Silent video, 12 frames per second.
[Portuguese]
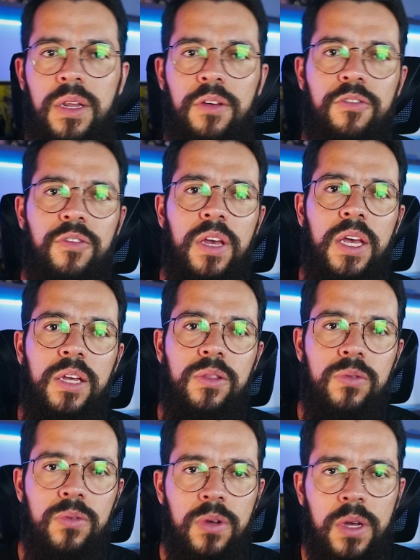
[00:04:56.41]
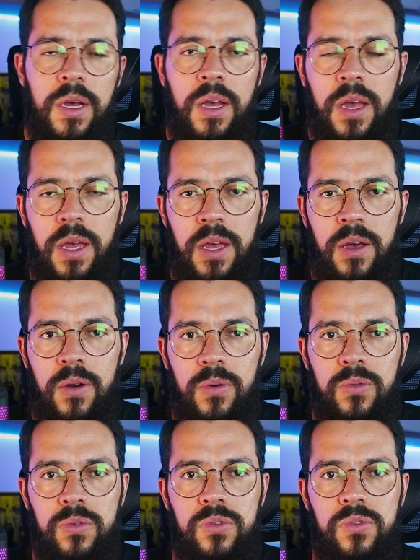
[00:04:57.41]
né, feito é,
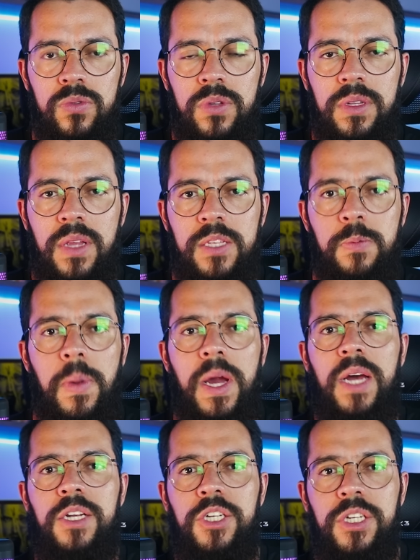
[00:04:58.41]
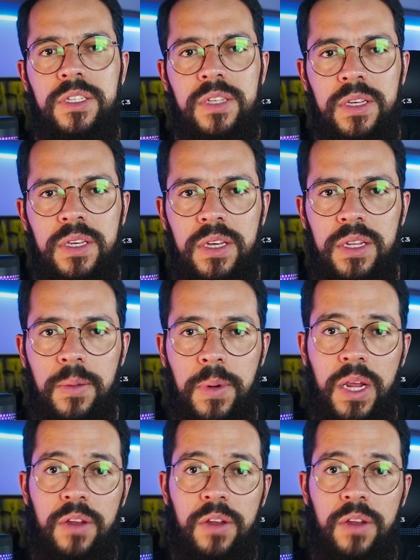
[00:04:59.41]
o uso de, das paradinhas aí, né, para